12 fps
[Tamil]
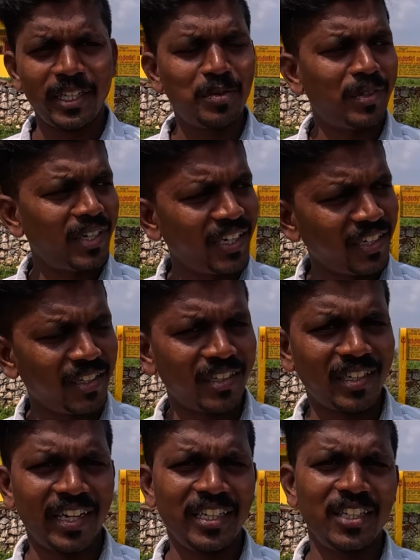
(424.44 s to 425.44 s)
கிடைக்க மாட்டேங்குது
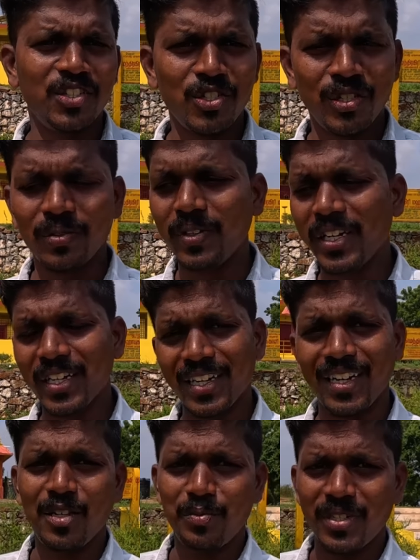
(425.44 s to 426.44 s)
இந்த நாய்க்கு ஜியோ வீடியோ
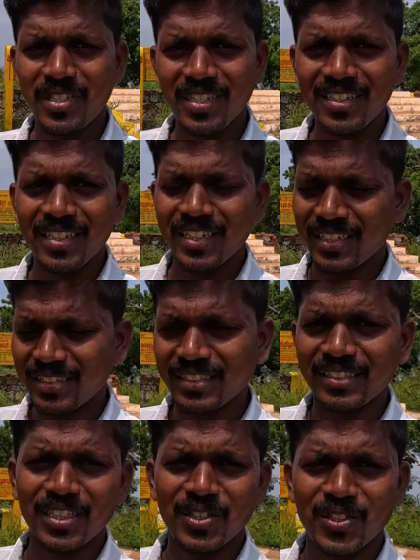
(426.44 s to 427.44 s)
கால்லாம் பேசிகிட்டு இருக்கேன்
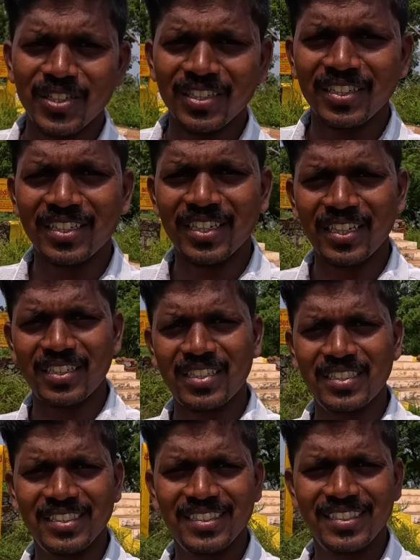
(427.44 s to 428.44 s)
என்ன பண்ணுறது கிரகம்